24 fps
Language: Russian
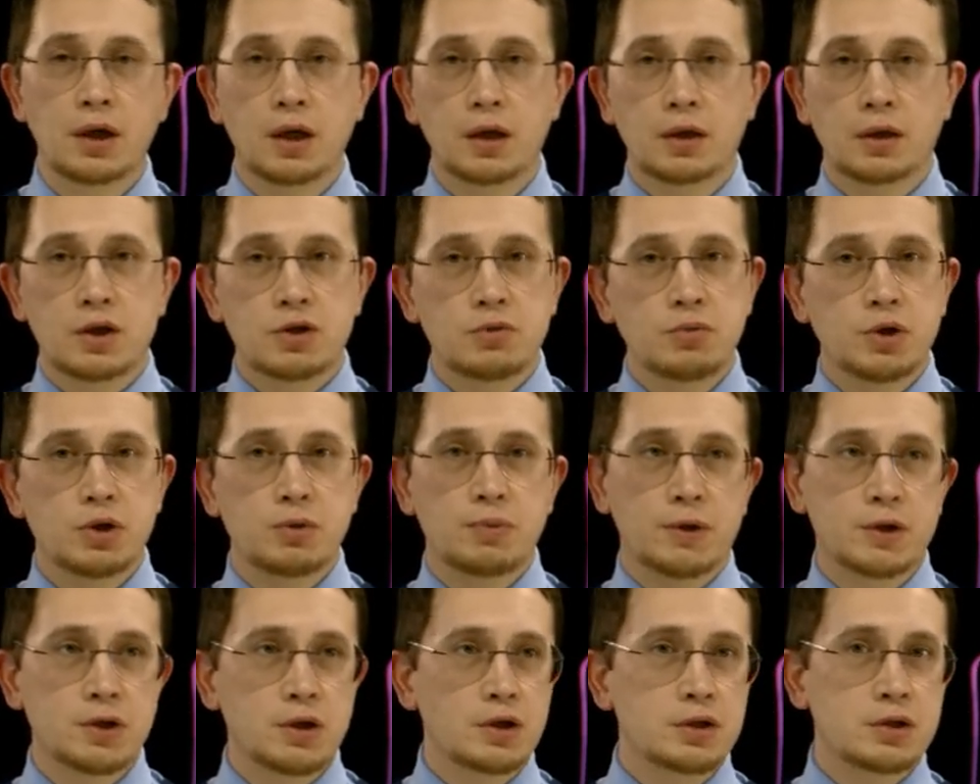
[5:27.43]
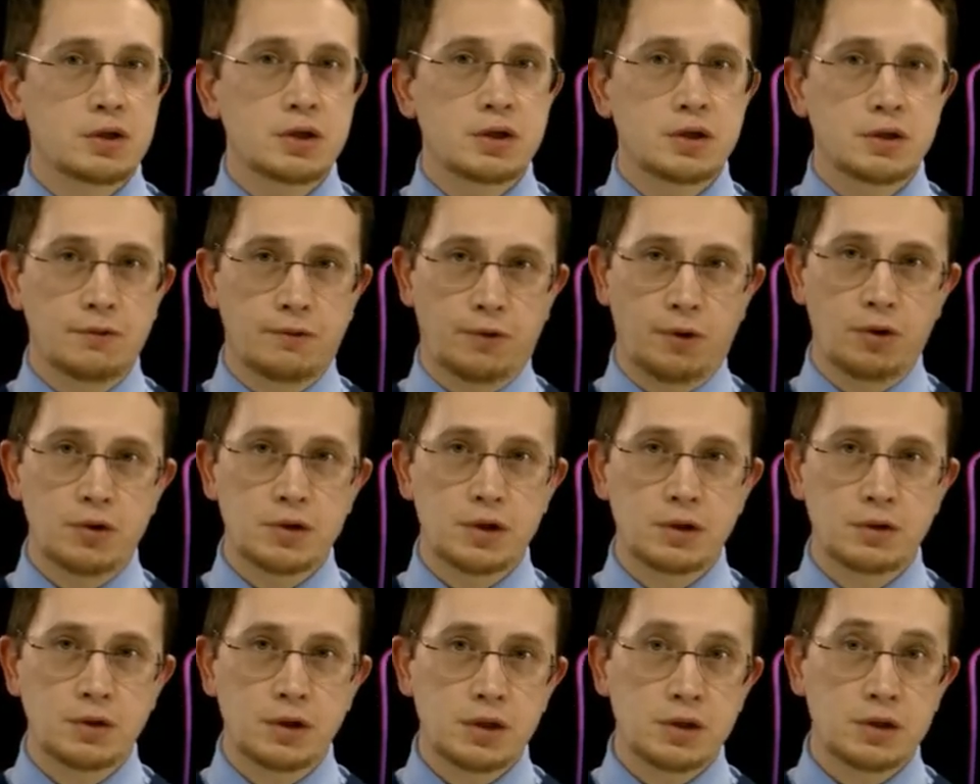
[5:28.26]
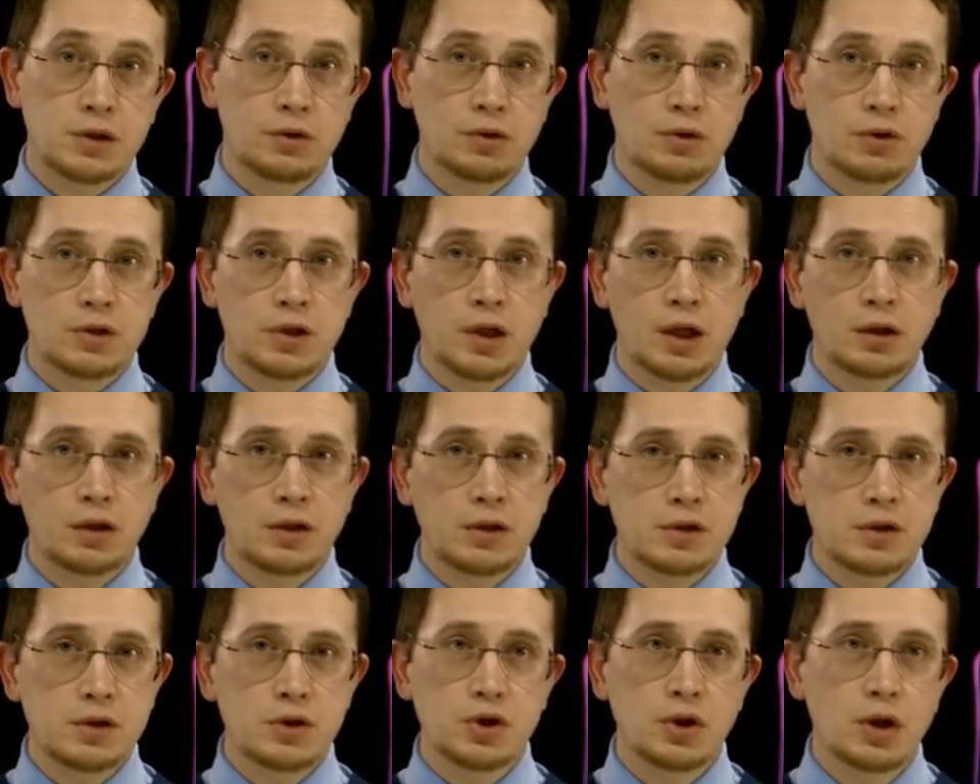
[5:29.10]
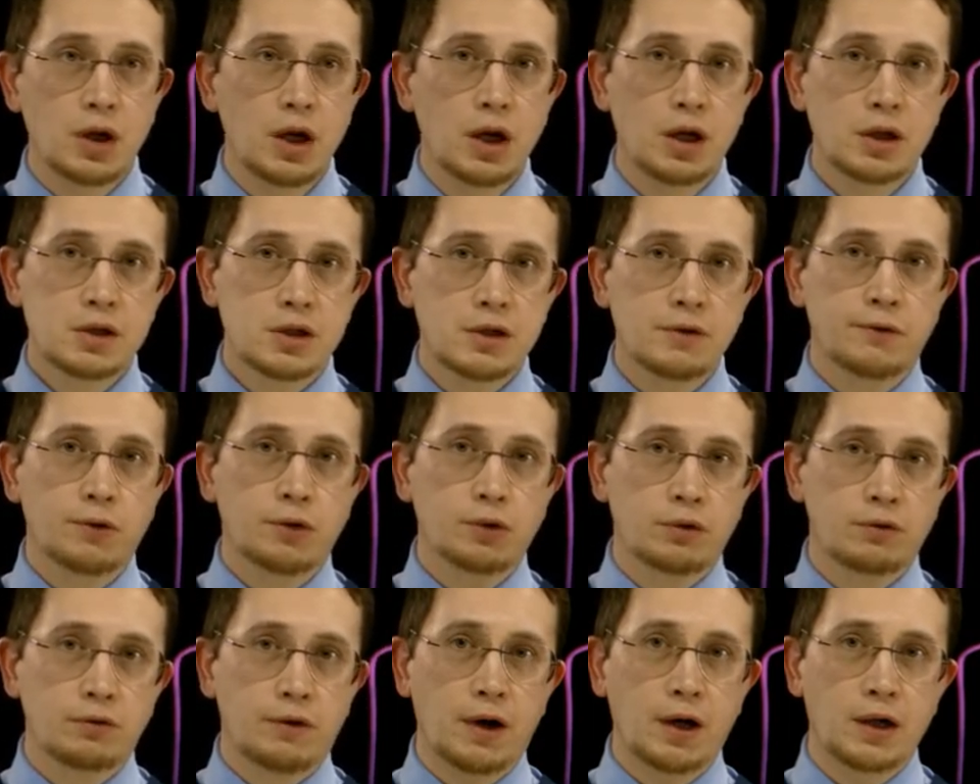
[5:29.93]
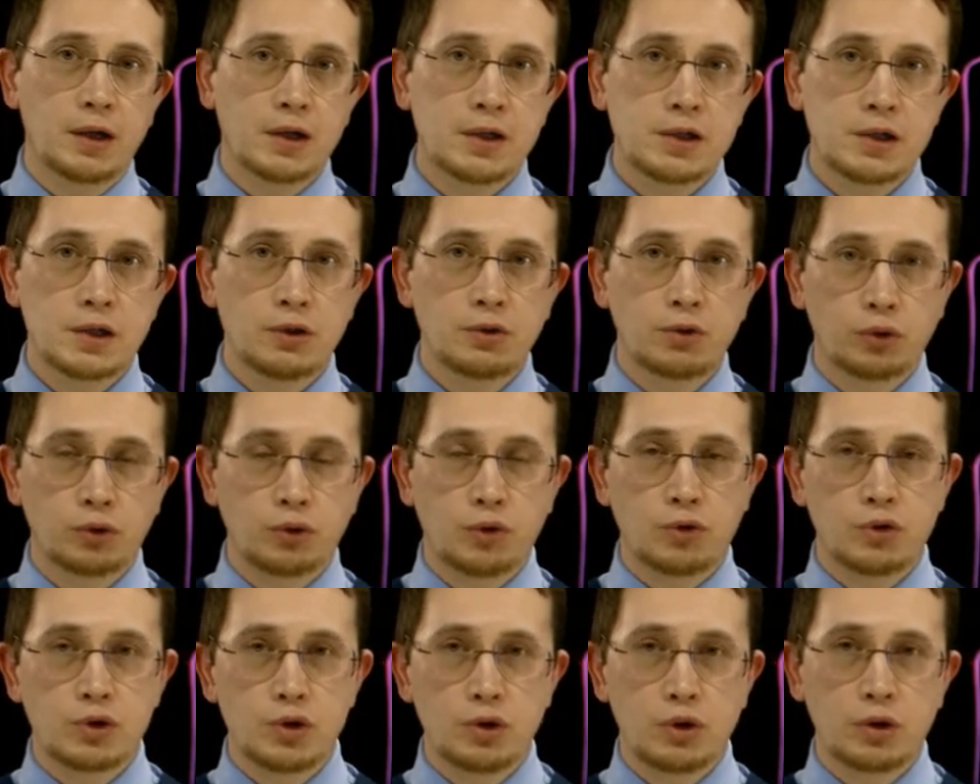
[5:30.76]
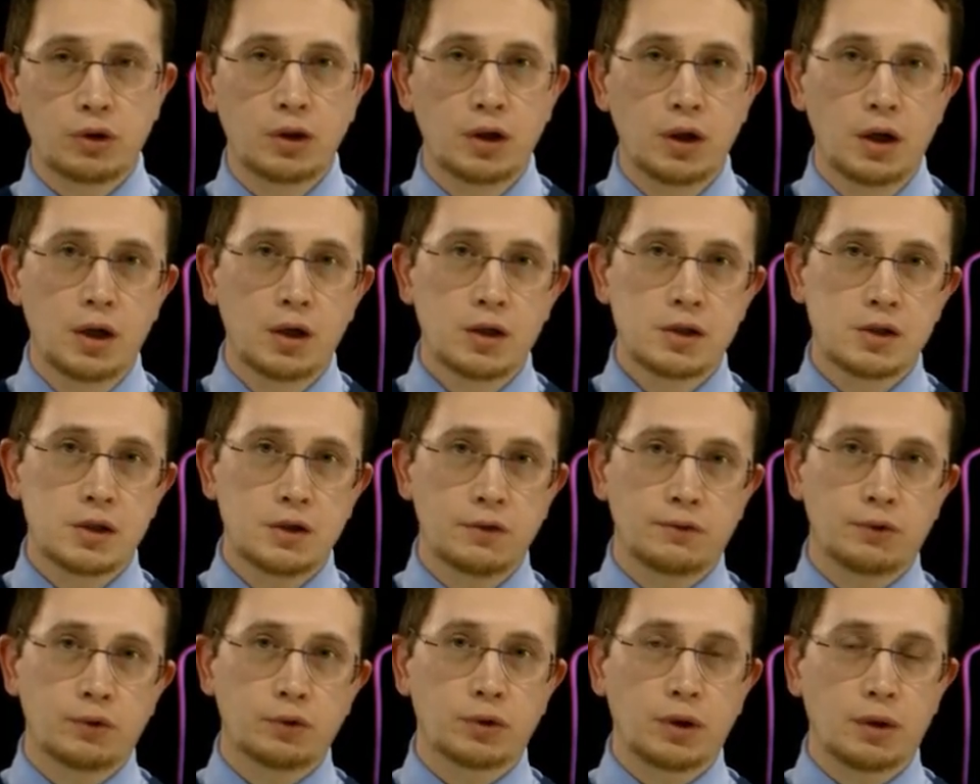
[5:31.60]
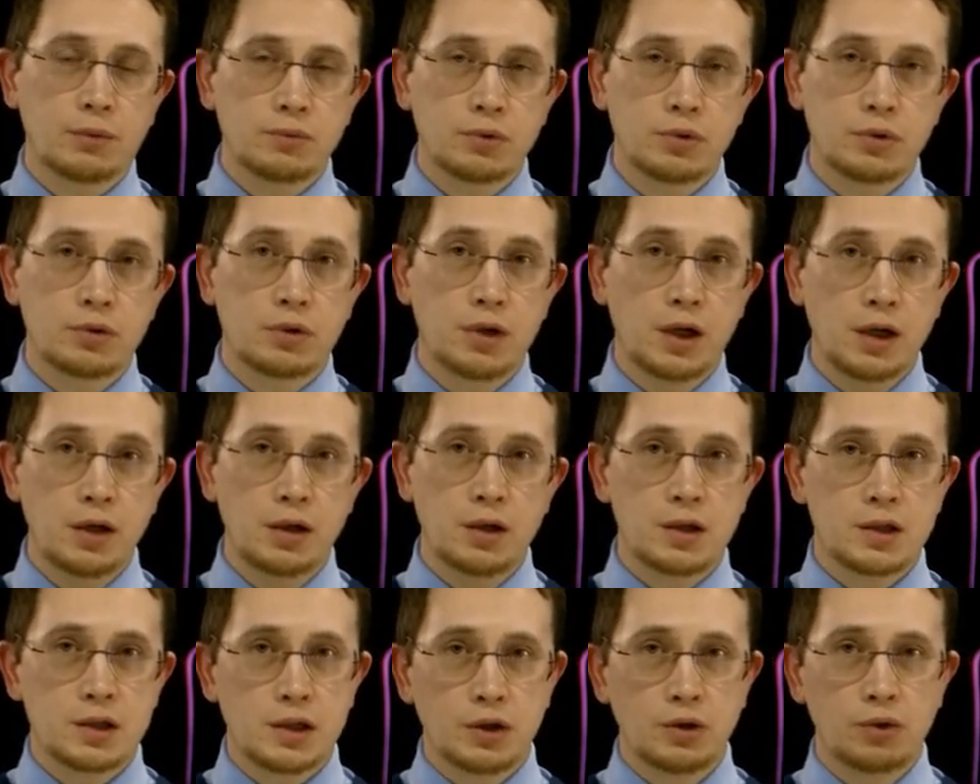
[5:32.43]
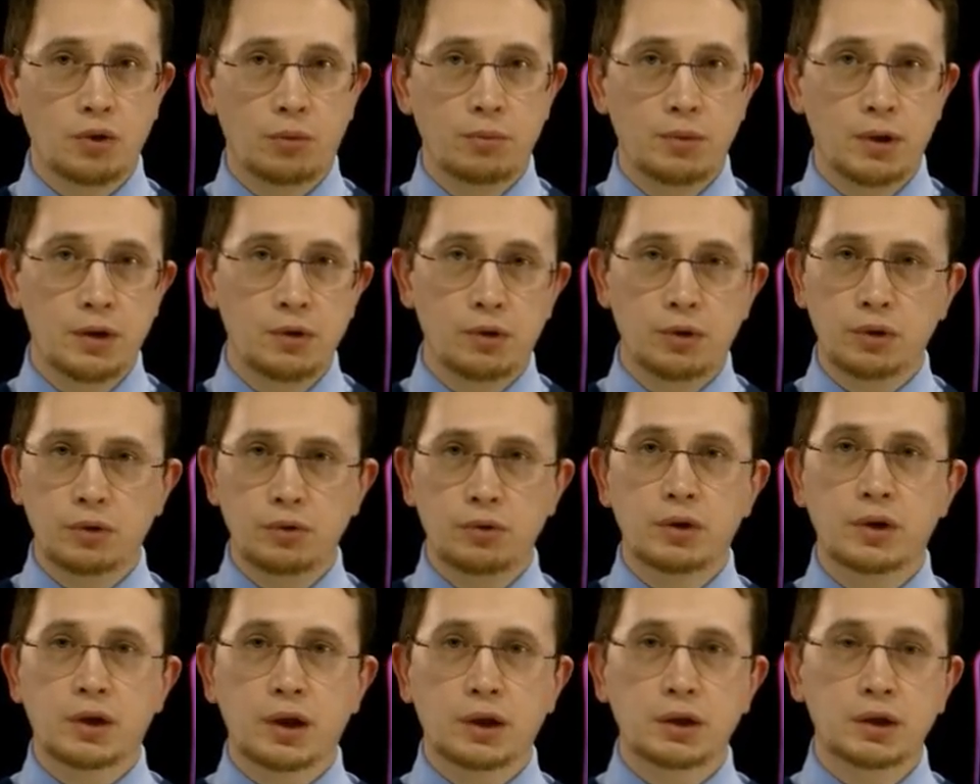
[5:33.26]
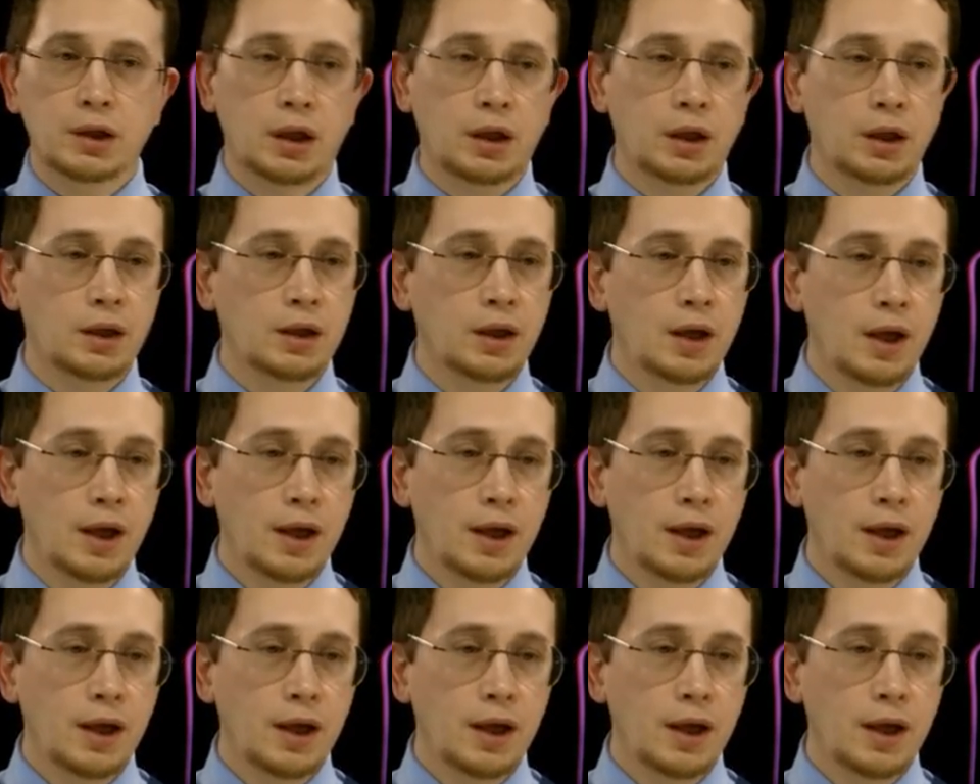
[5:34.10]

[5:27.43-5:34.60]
Нажмите, пожалуйста, цифру 1, если до 100 тысяч, цифру 2, если до 300, цифру там 3, если до миллиона, ну и так далее.